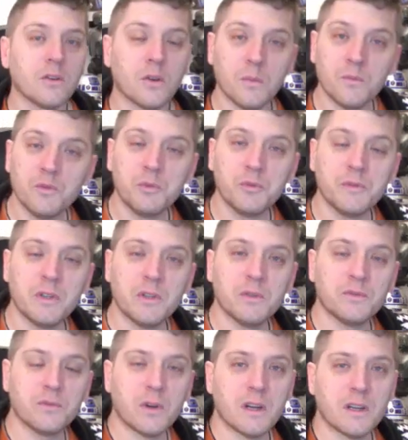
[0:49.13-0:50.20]
Comme vous pouvez le
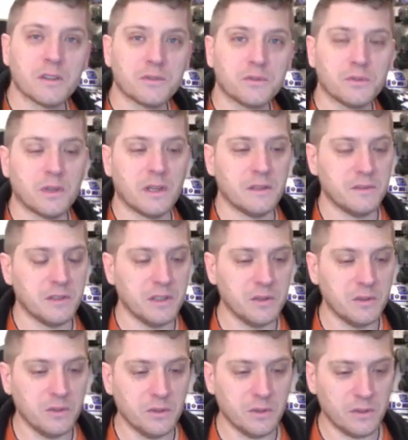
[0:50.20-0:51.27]
voir sur la
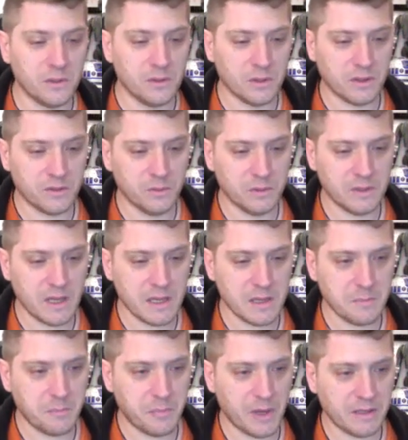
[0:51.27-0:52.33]
vidéo, le résultat
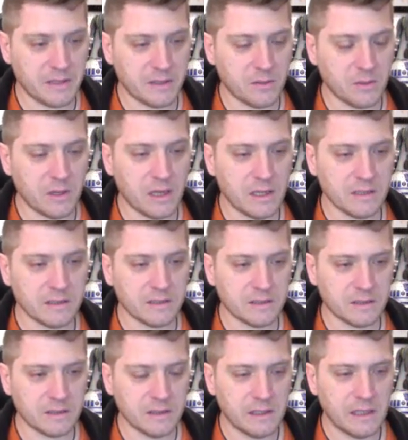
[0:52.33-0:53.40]
est pas
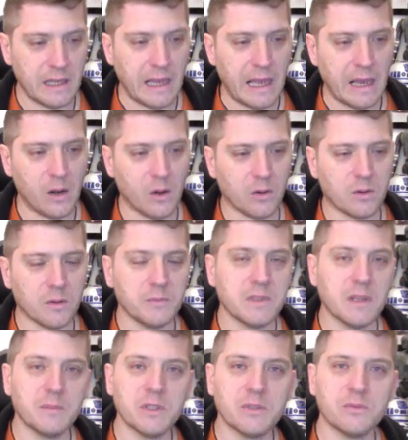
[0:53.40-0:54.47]
dégueulasse. Alors comme
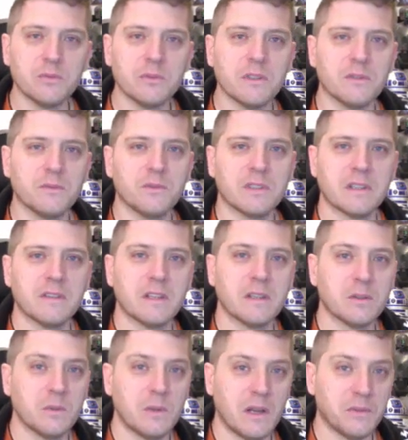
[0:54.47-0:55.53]
d'habitude, hein, vous savez
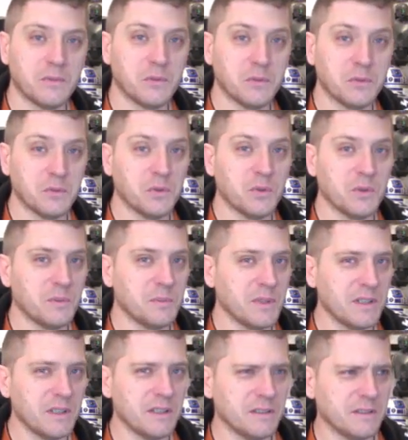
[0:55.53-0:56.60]
que la photo
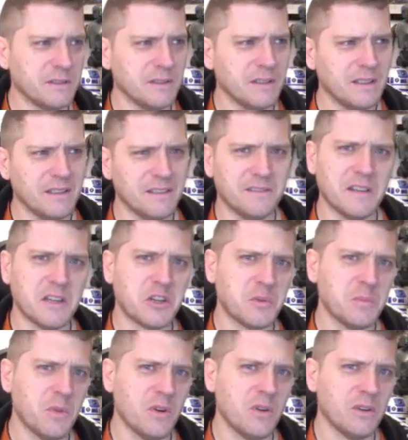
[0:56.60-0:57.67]
met euh,
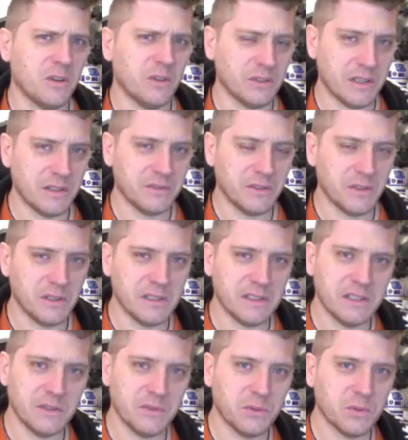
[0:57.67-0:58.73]
vachement en avant les
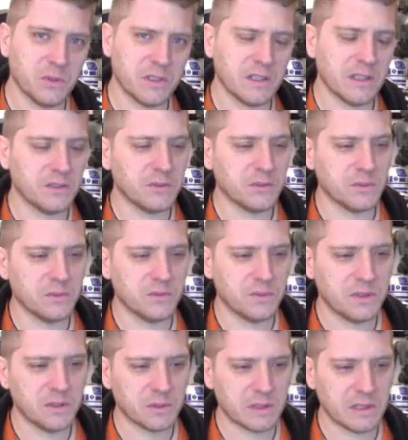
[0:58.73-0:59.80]
défauts qu'il y a sur une
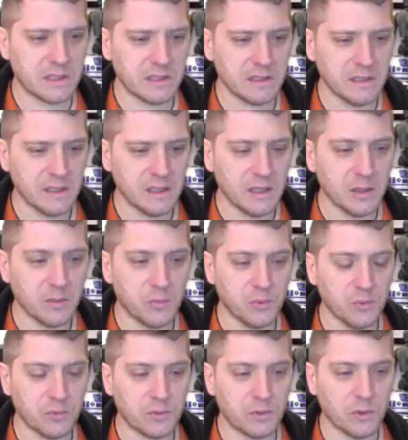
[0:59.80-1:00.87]
figurine,
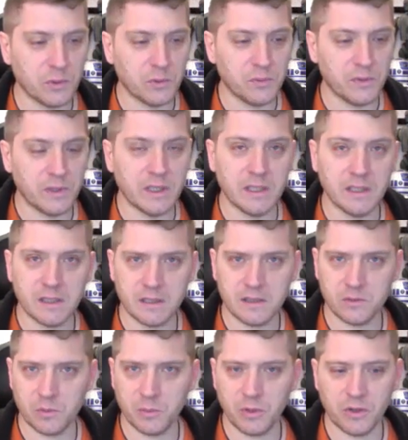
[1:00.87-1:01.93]
plus le reflet qui
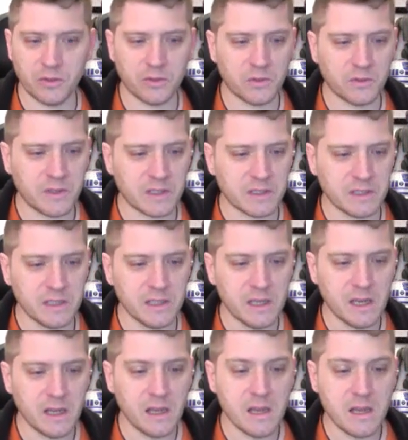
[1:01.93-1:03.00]
se prend dans le vernis.
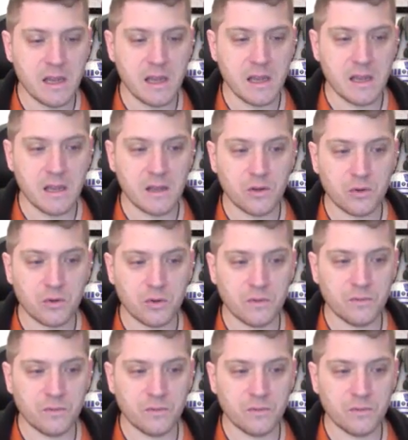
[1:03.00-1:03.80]
Je